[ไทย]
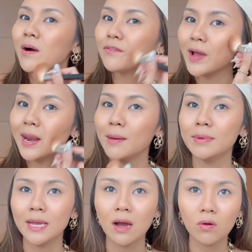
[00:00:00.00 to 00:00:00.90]
แฟนแอมอ
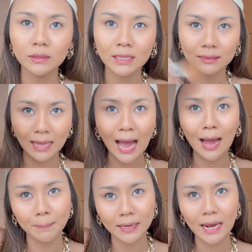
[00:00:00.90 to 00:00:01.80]
ย่างเงี้ยเขาก็ติดตาม
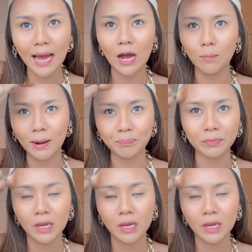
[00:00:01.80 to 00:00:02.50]
เป็นข่าวแบบ